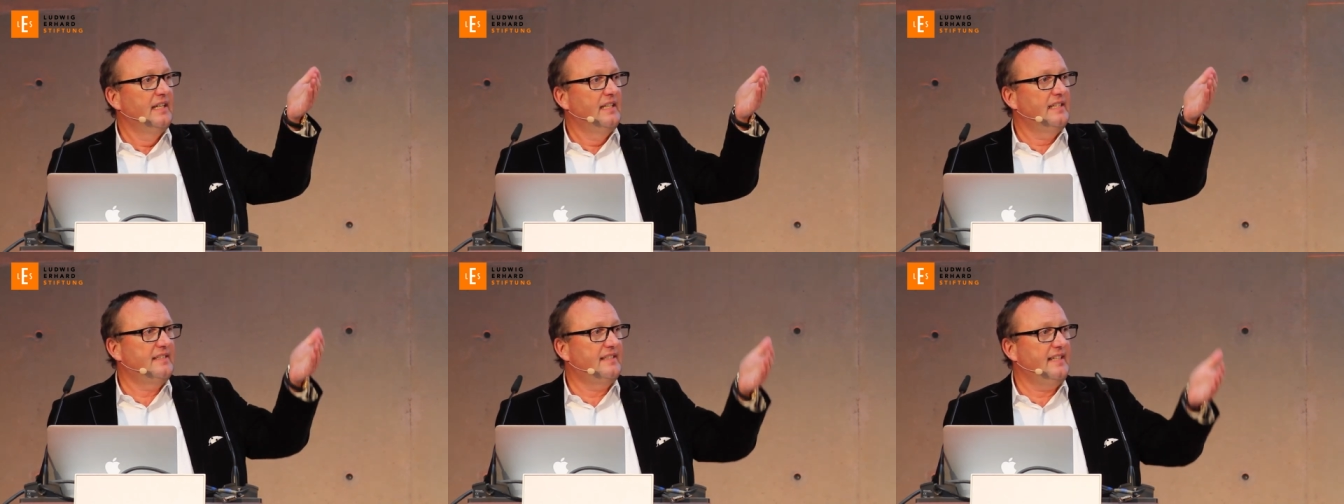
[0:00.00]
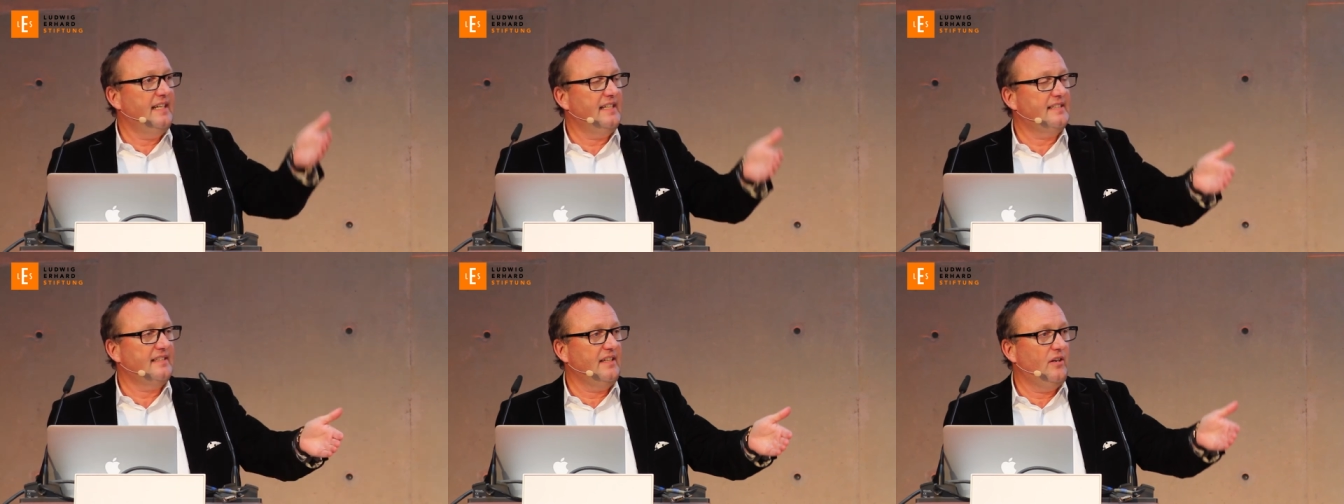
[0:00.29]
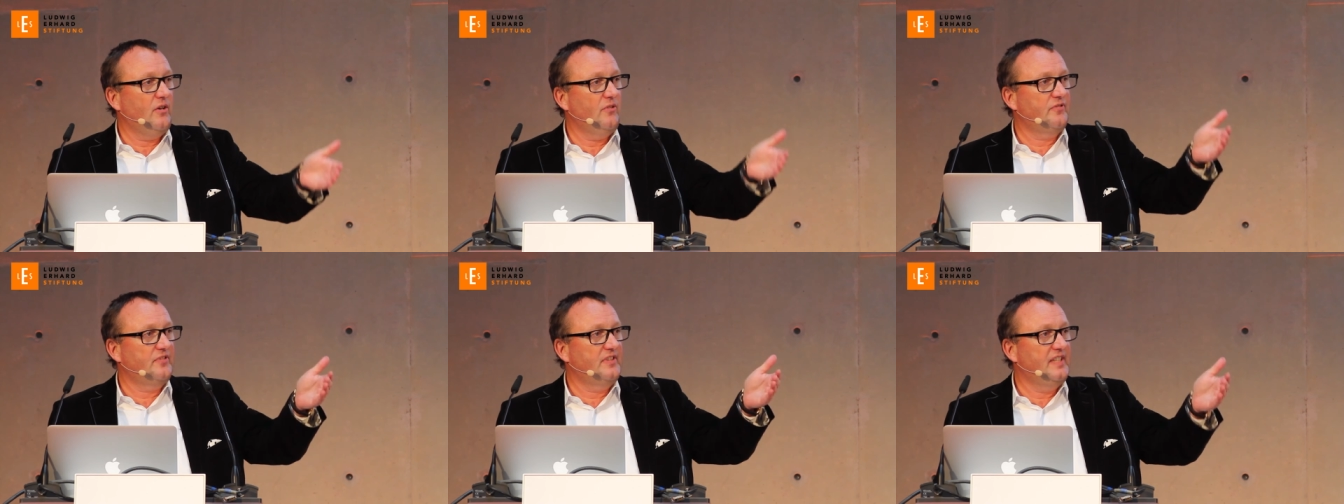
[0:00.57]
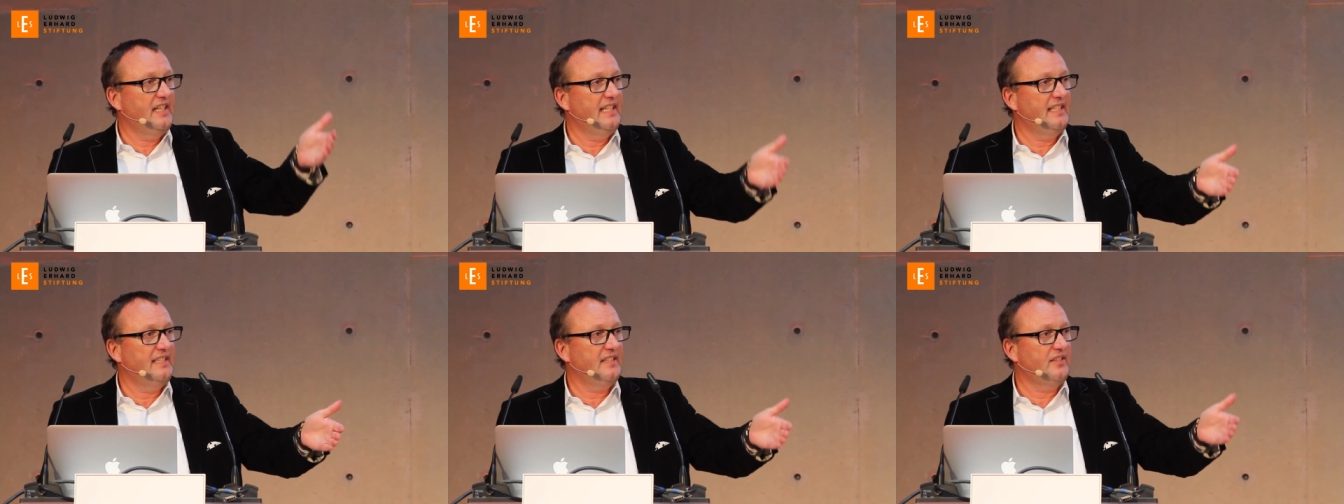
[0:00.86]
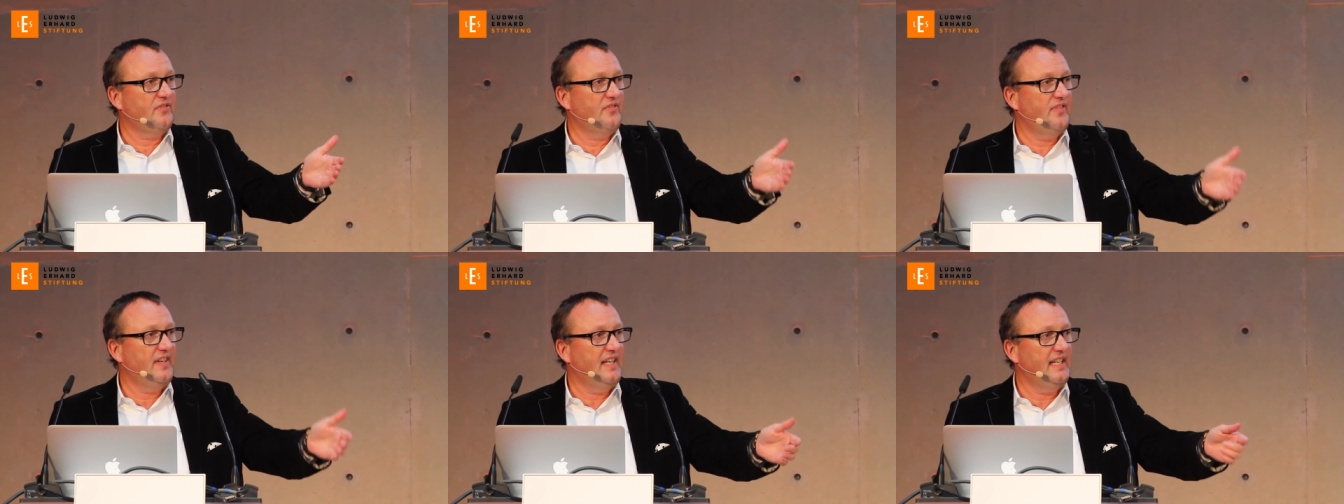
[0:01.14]
ich setze auf
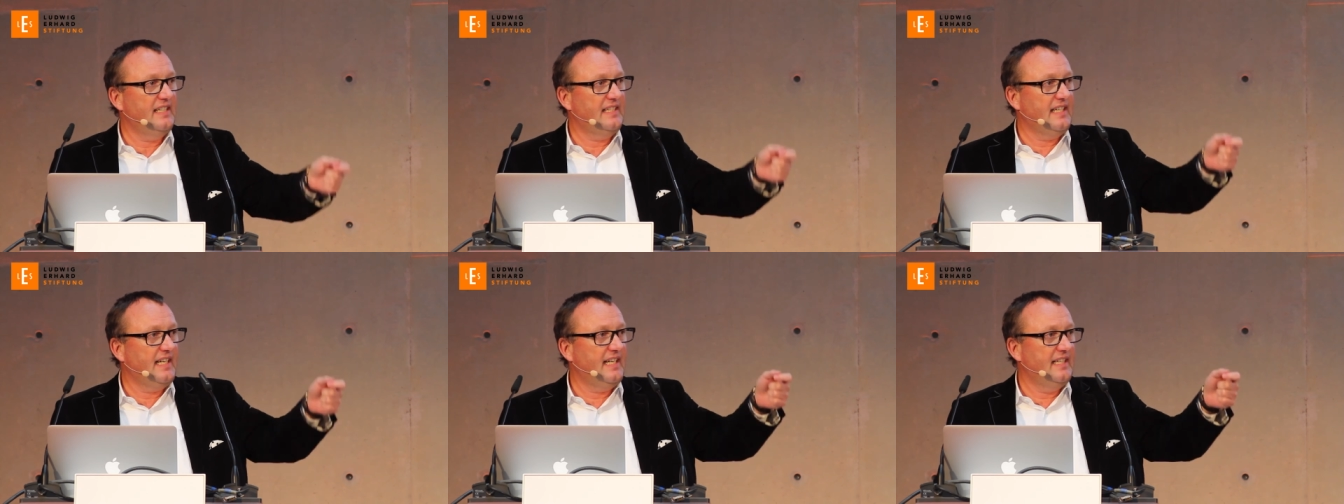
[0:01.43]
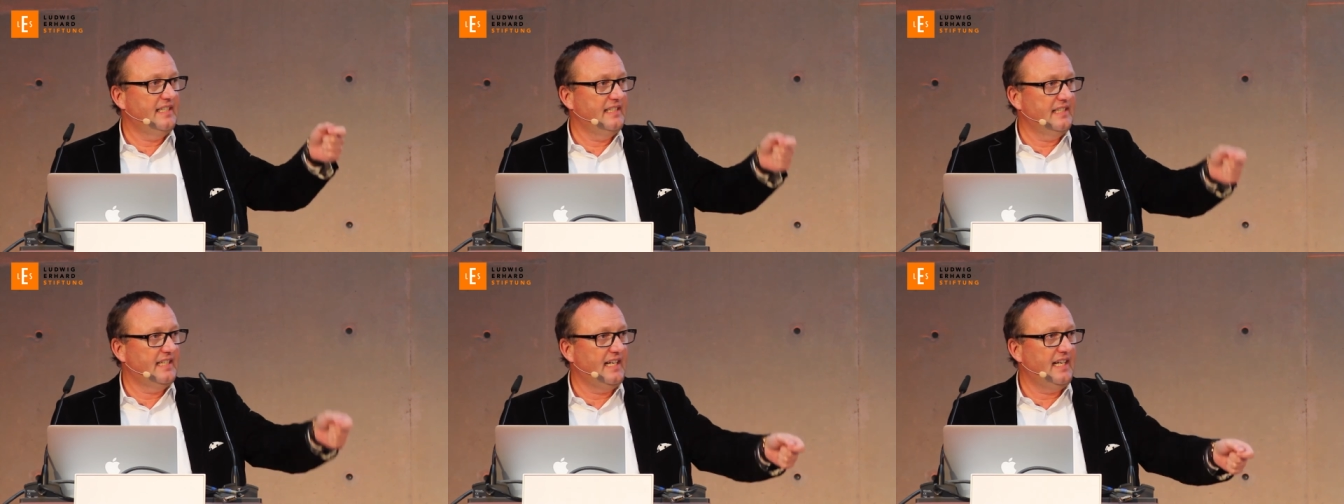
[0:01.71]
jedes Feld einen